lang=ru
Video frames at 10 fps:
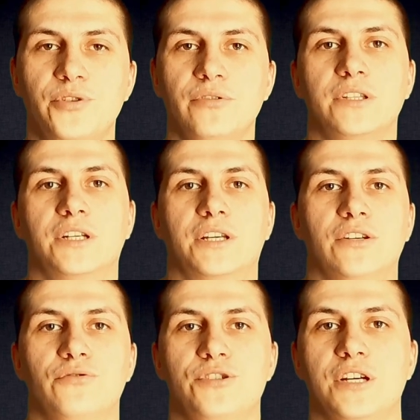привет, дорогие
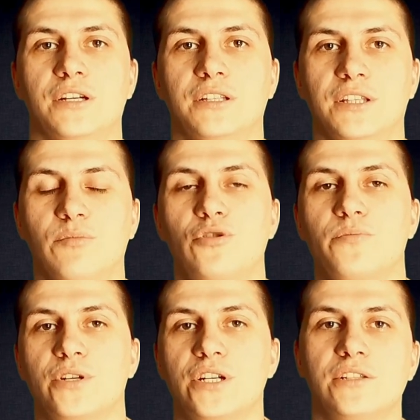друзья! Добро
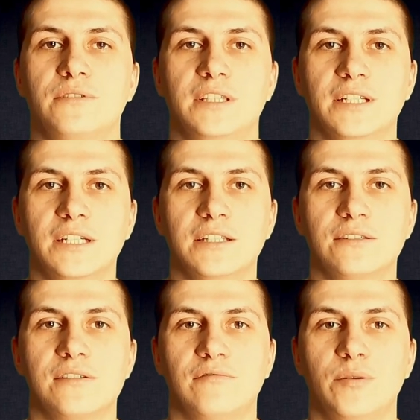пожаловать на
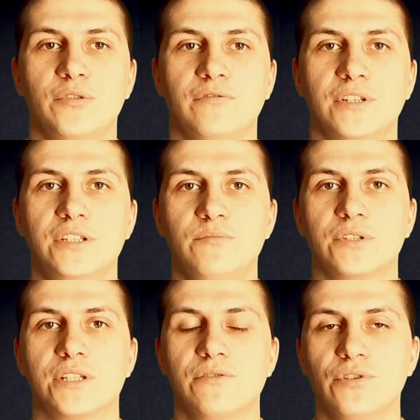канал, с вами
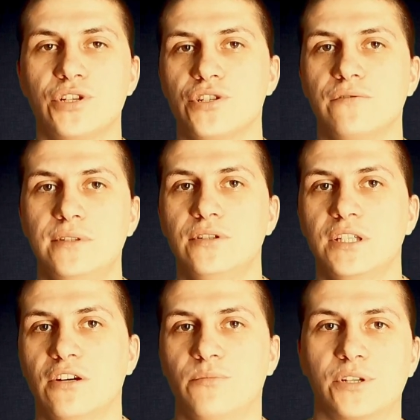Владимир. В сегодняшнем видео
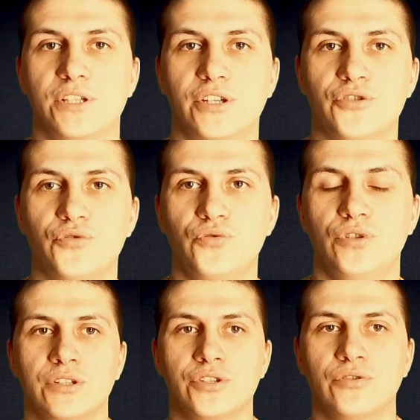я вам расскажу,
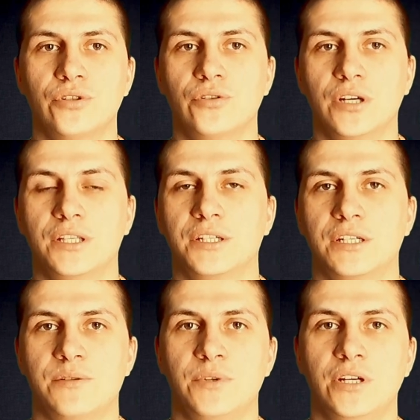что такое
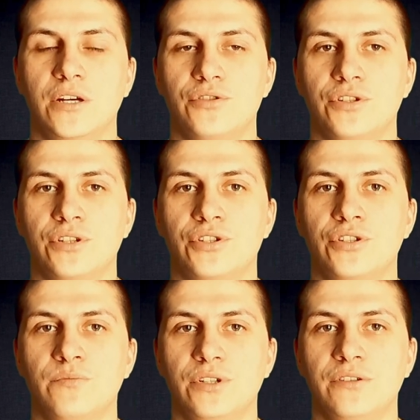энергосберегающий
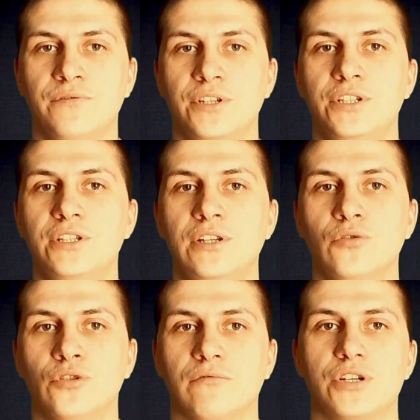режим и вредит ли
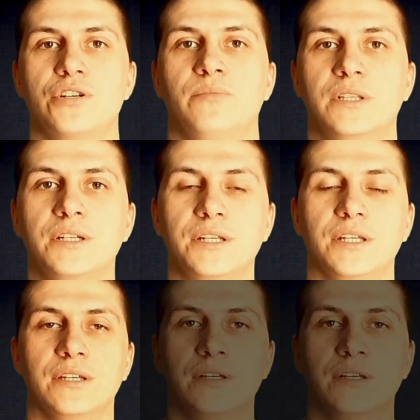он вашей батарее.